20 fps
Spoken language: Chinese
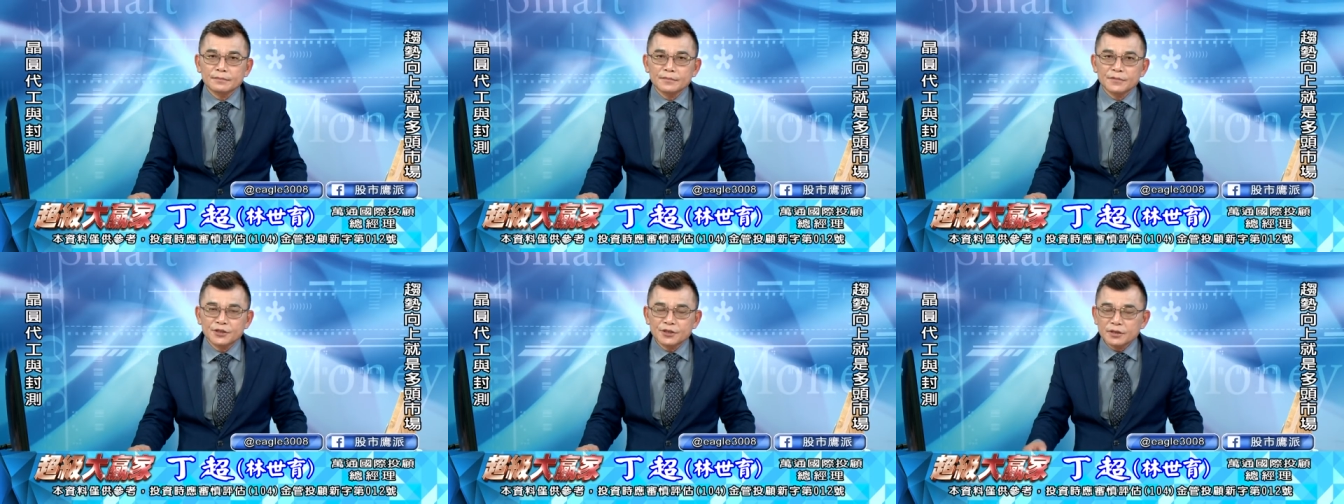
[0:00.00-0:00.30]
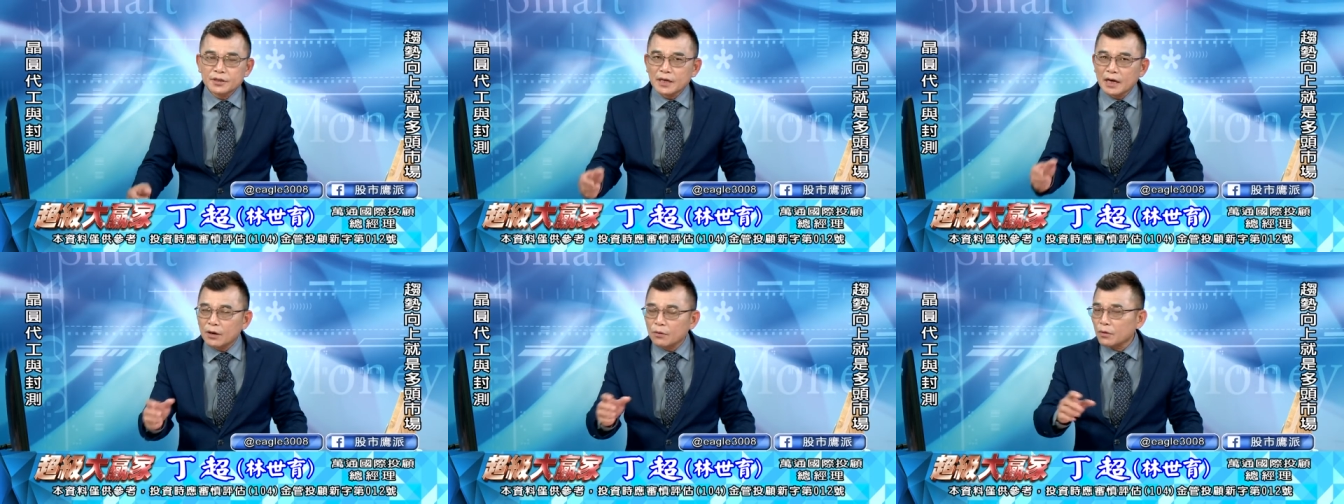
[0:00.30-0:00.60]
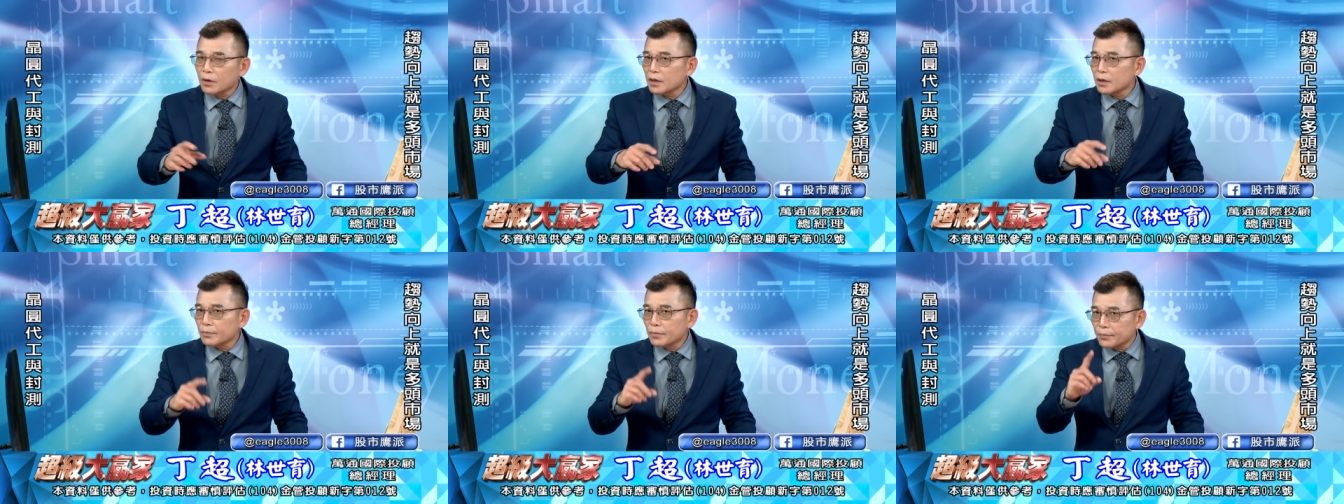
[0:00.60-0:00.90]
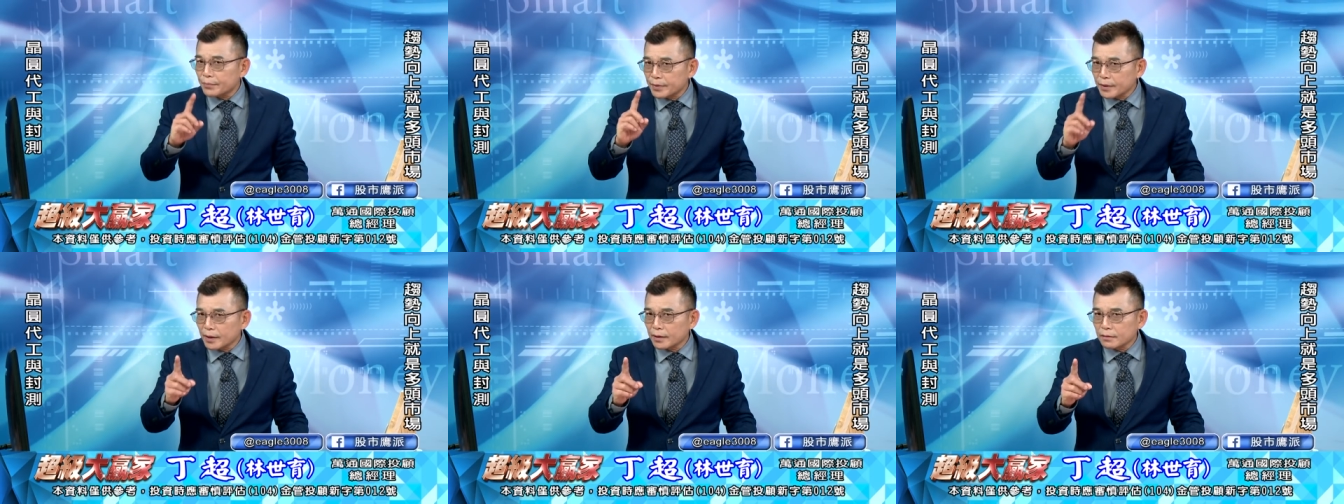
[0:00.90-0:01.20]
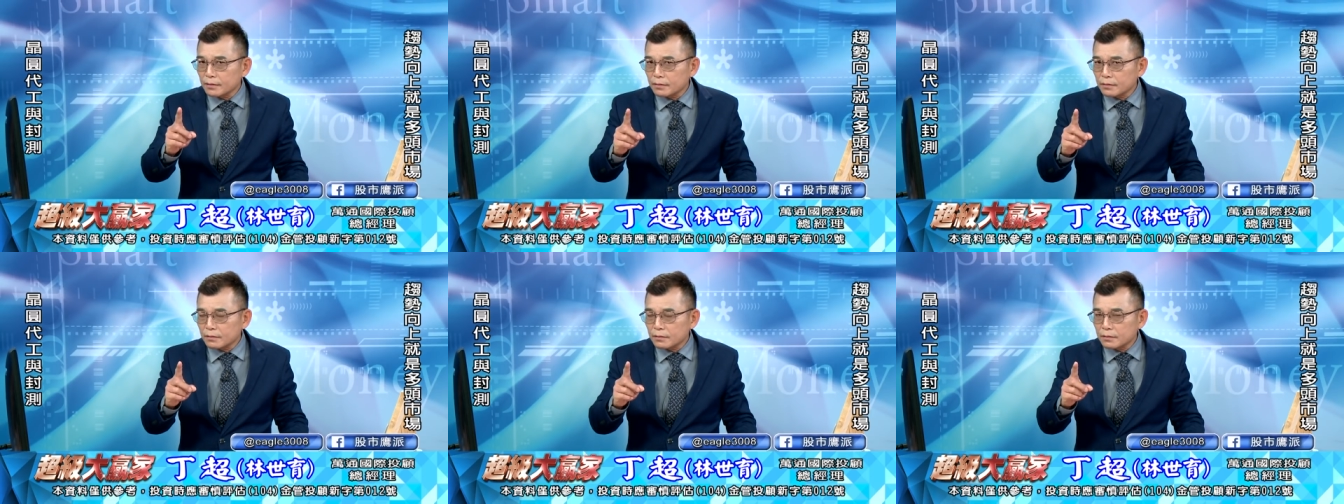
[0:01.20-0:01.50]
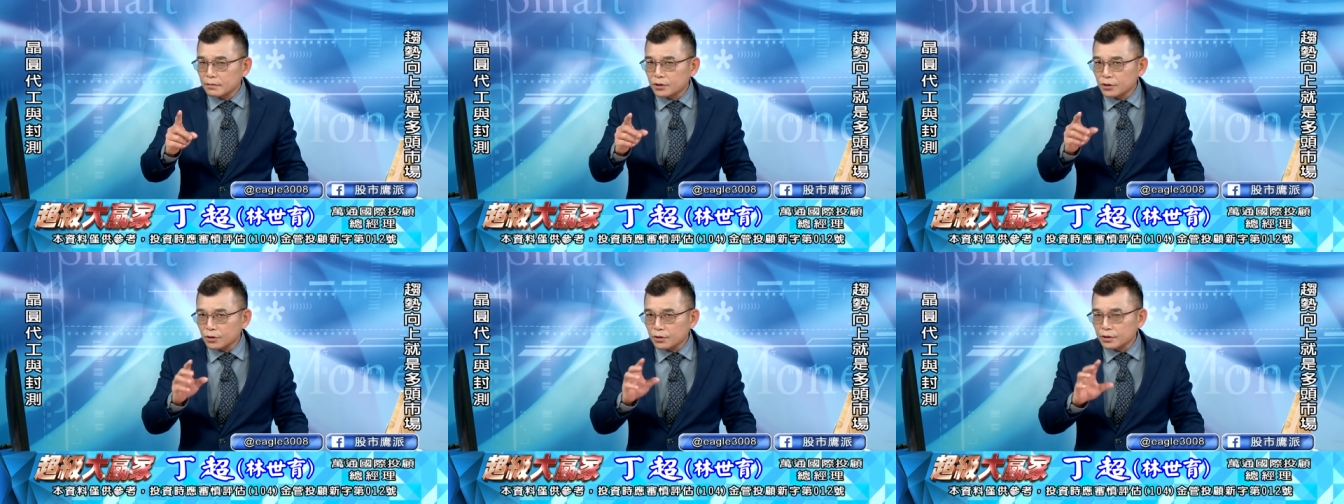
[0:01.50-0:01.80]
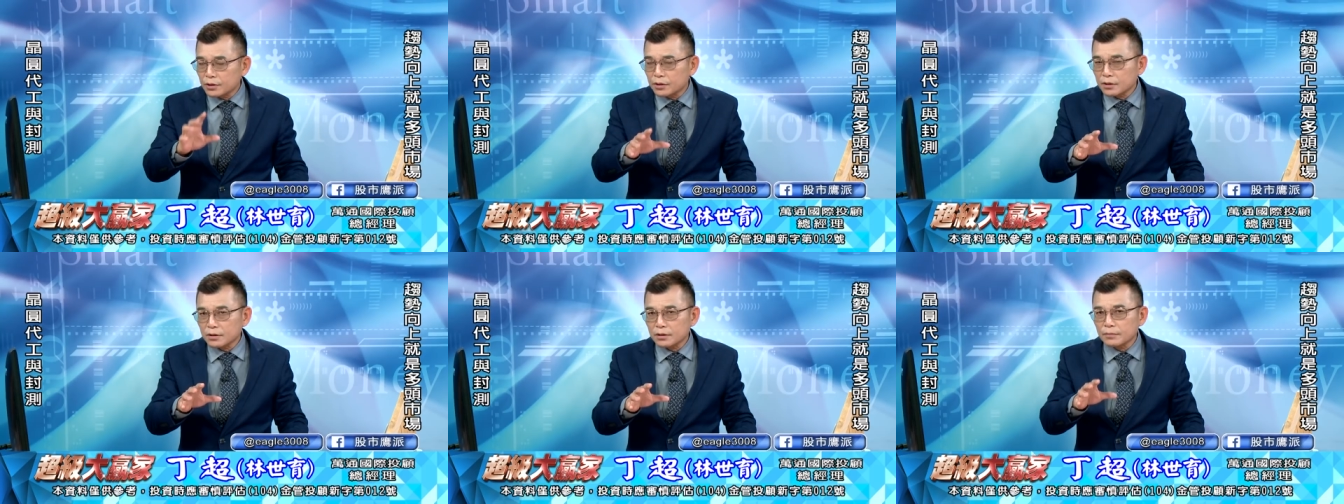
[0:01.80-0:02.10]
市场唯一不变就
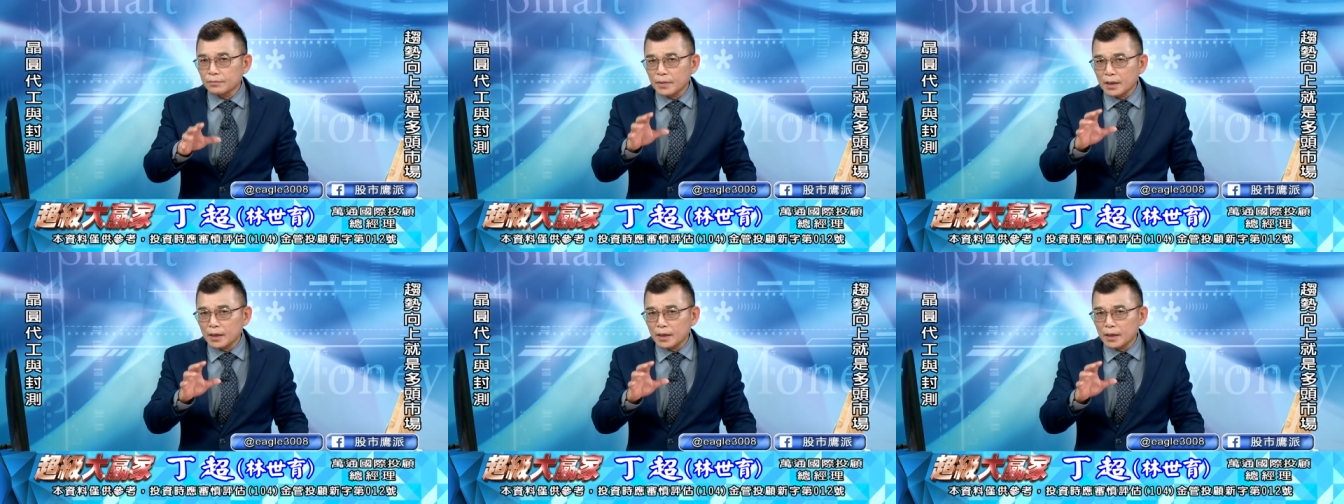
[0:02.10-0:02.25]
是